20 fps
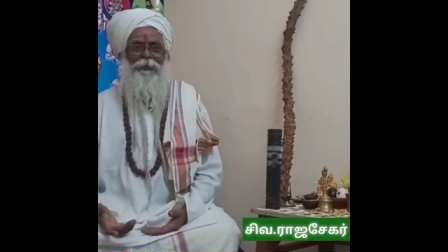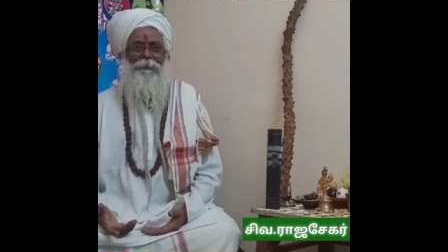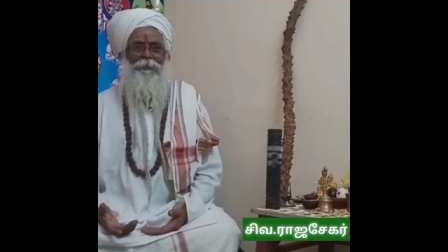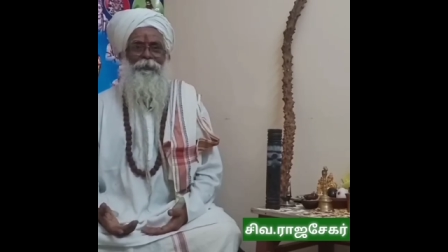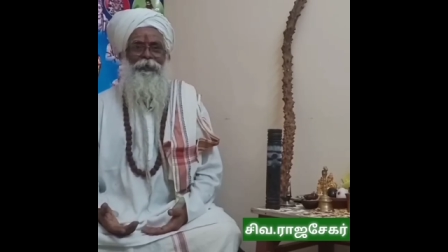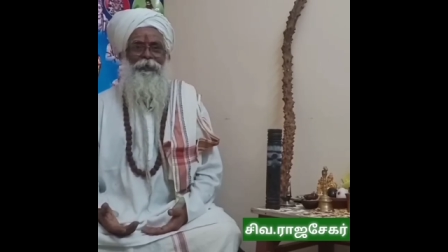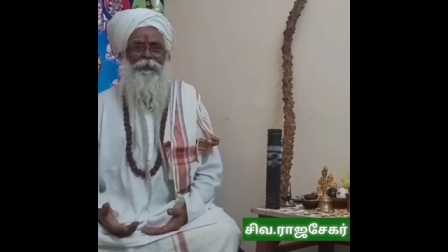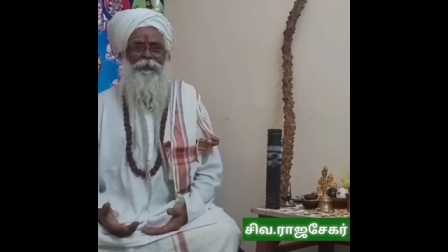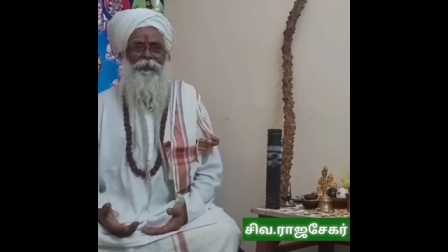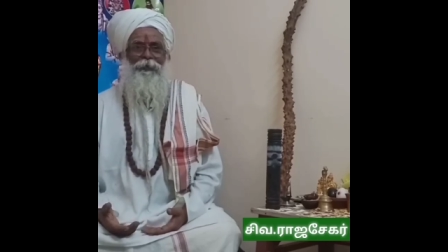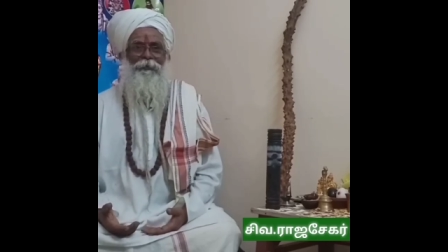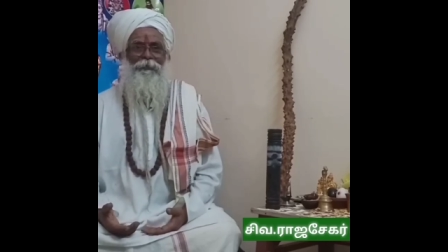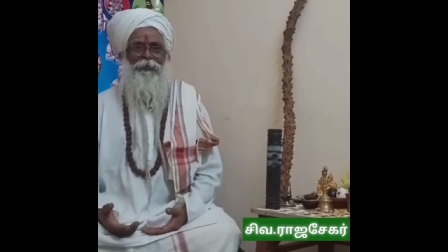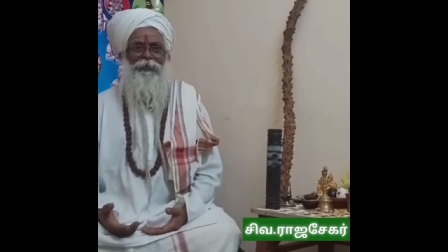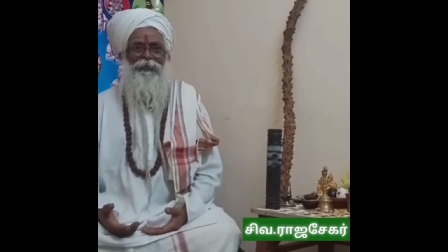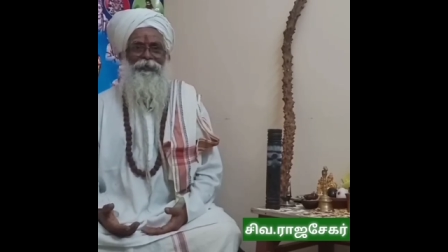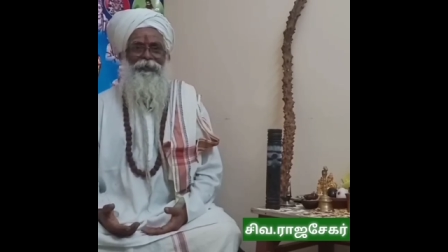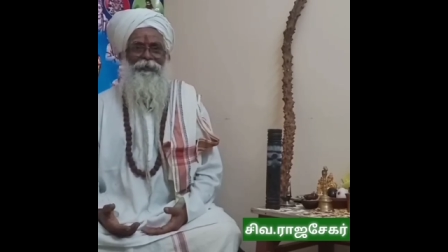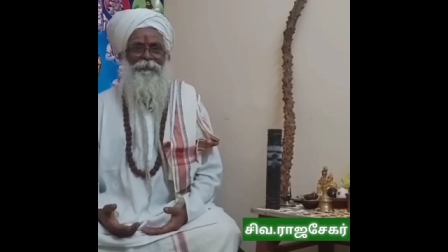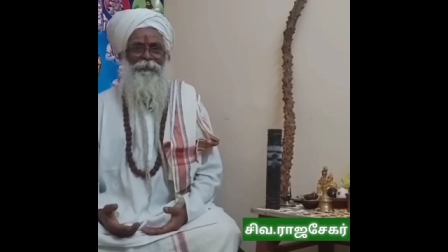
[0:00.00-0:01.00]
எப்படி அவருக்கு
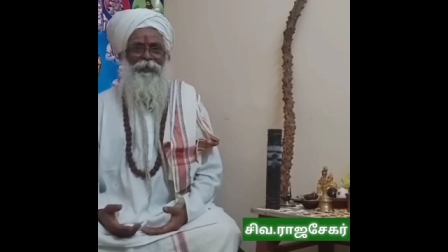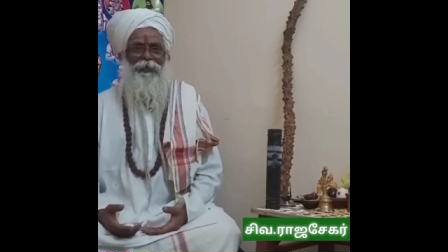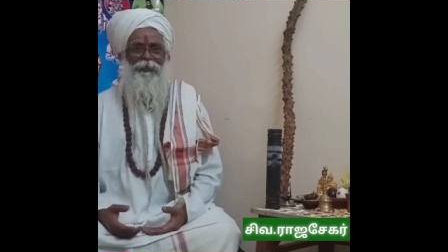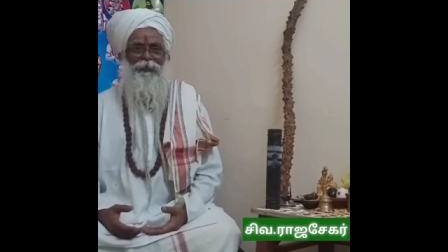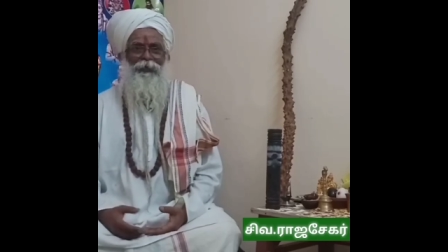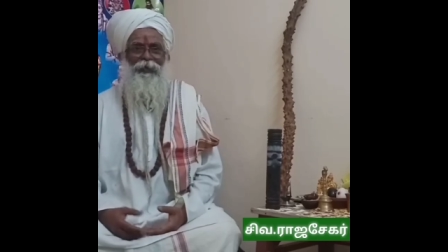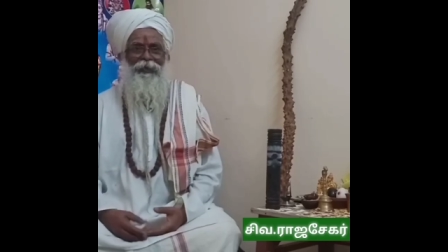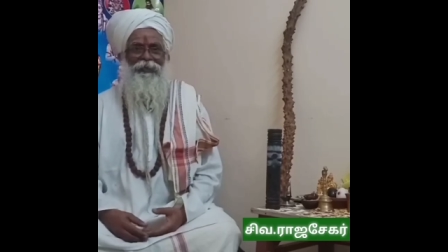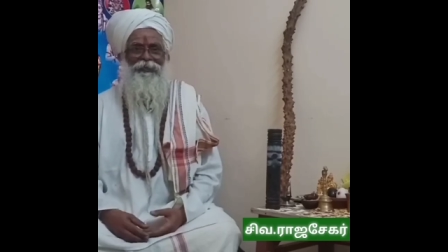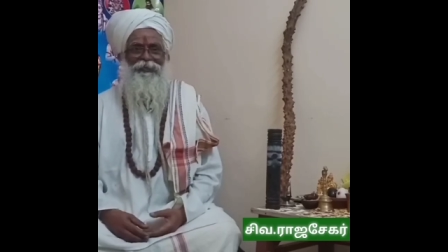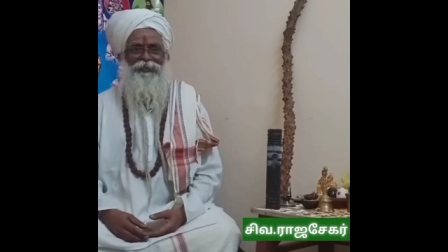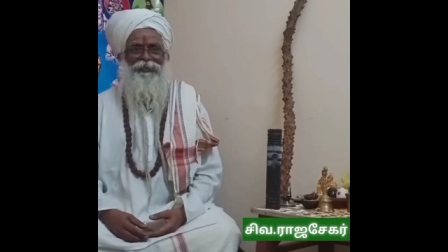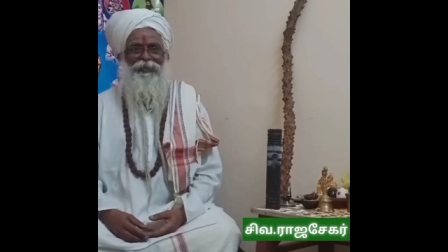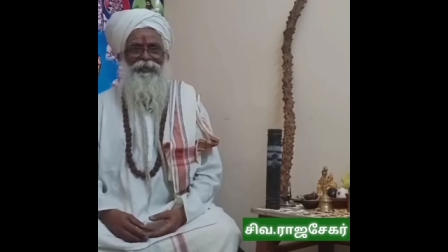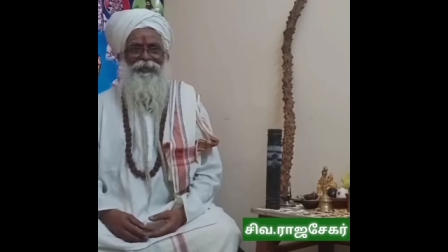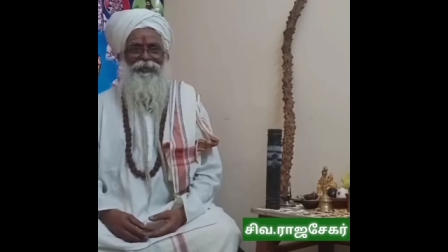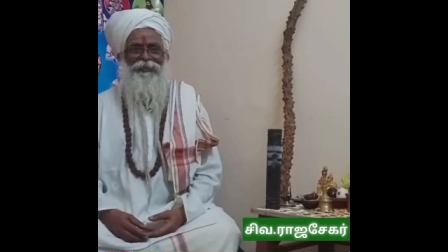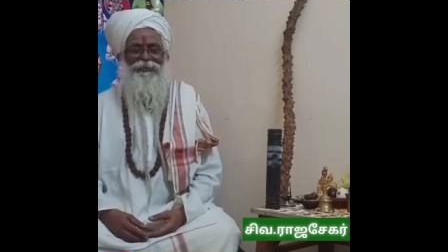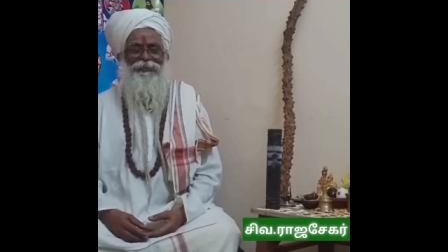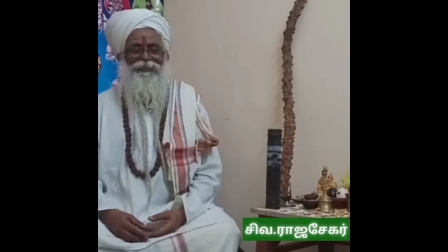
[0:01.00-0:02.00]
மட்டும் இந்த மாதிரி ஒரு
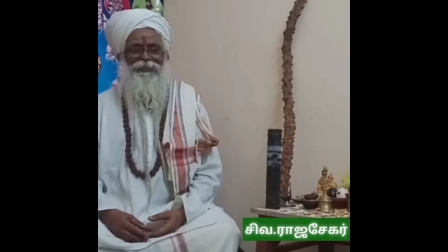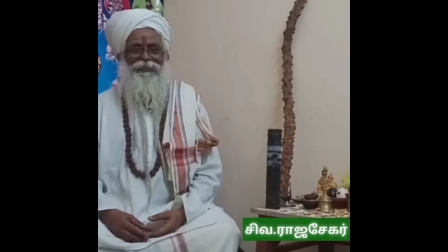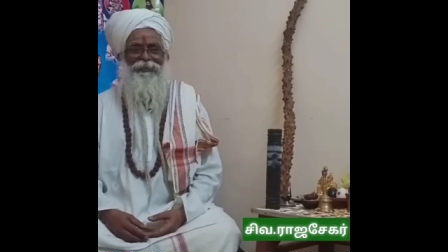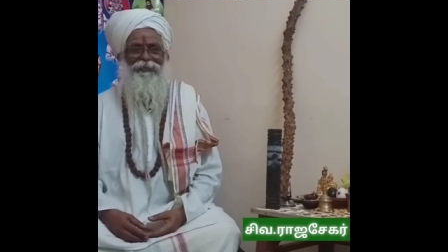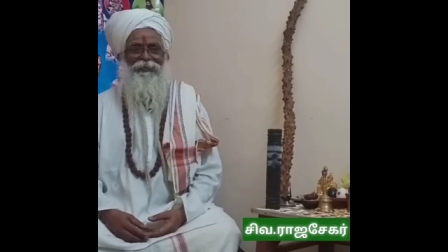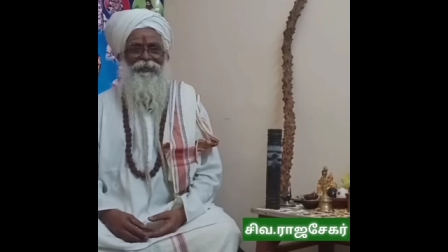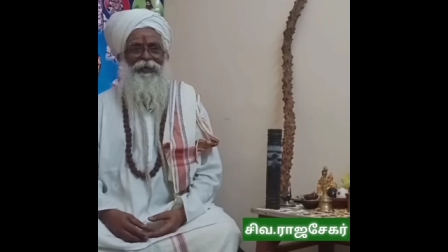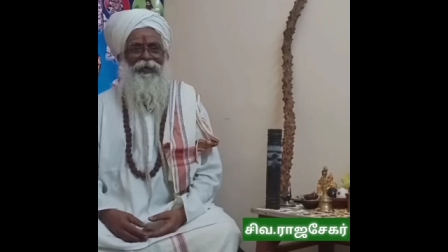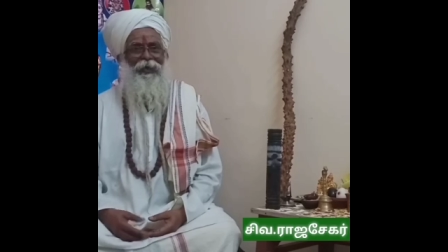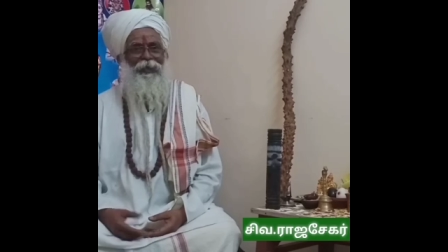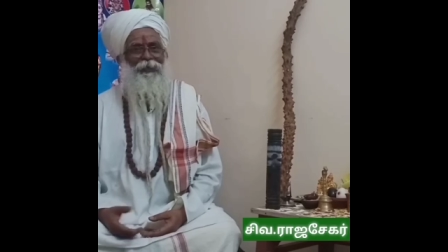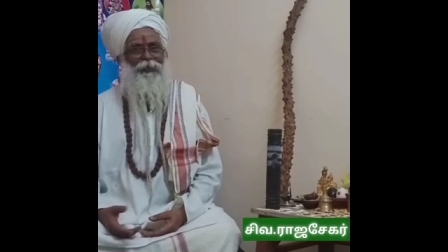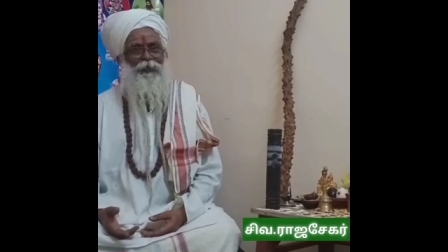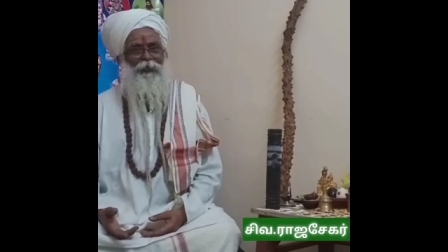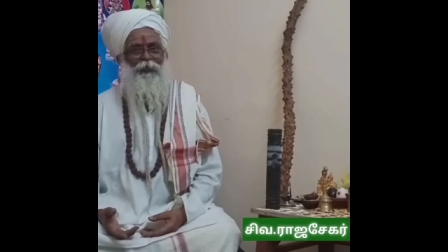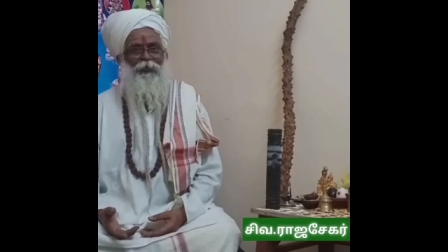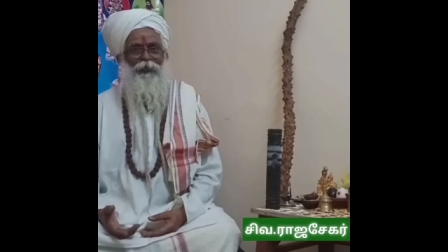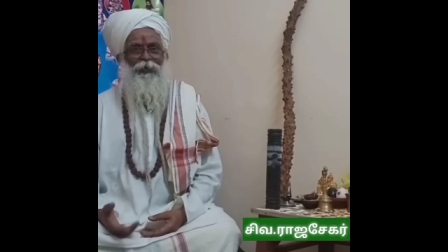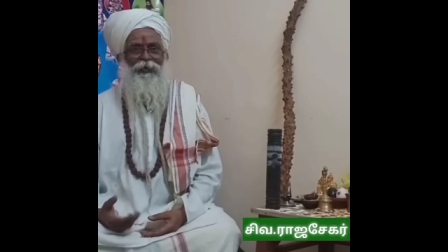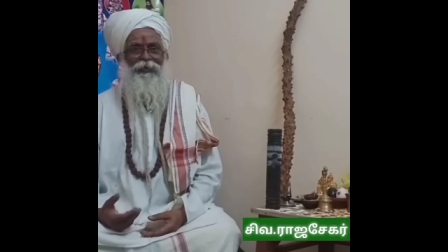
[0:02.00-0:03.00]
அதிர்ஷ்டம் கிடைச்சது
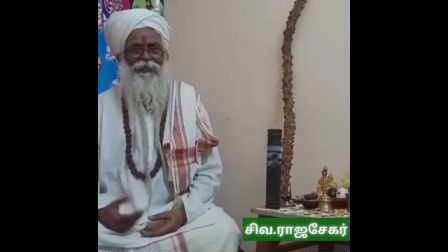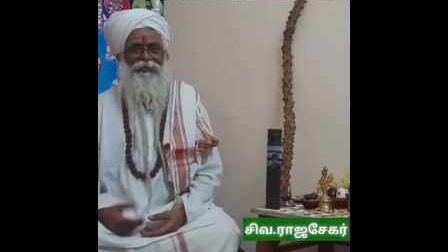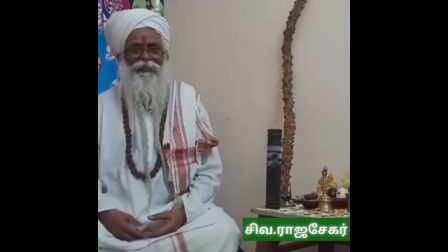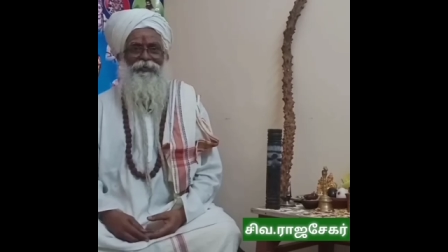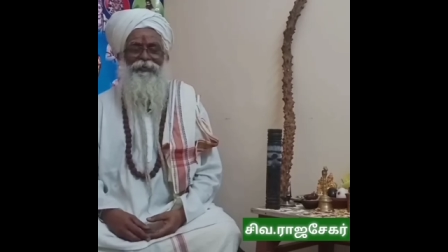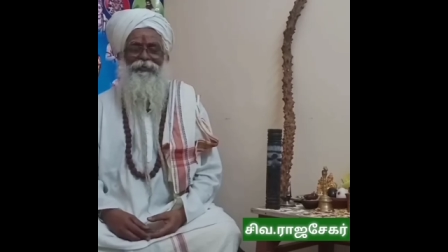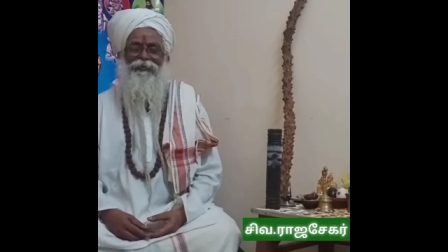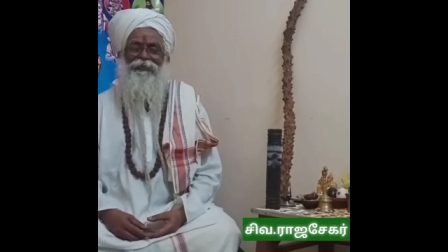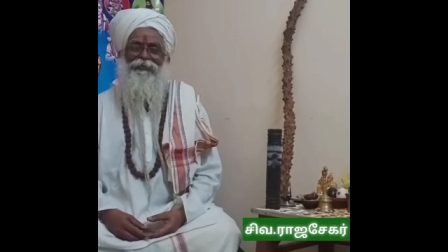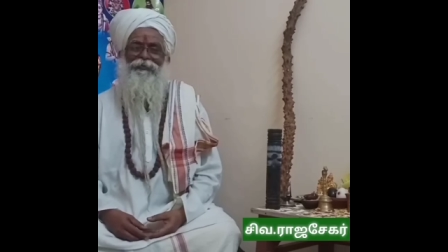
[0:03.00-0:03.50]
அதுவும் உங்களுக்கு